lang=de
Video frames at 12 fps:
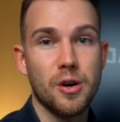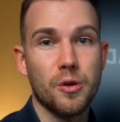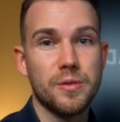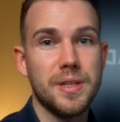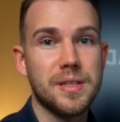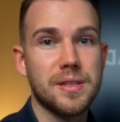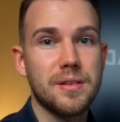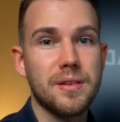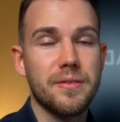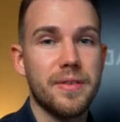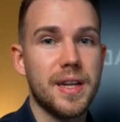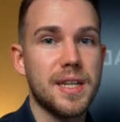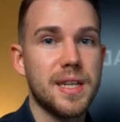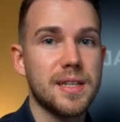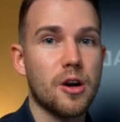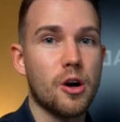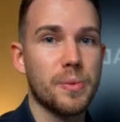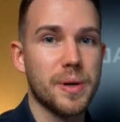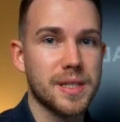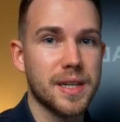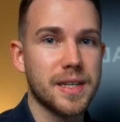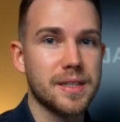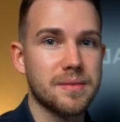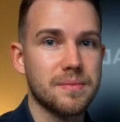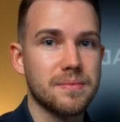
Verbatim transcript: und diesen werde ich jetzt auch mal zeigen.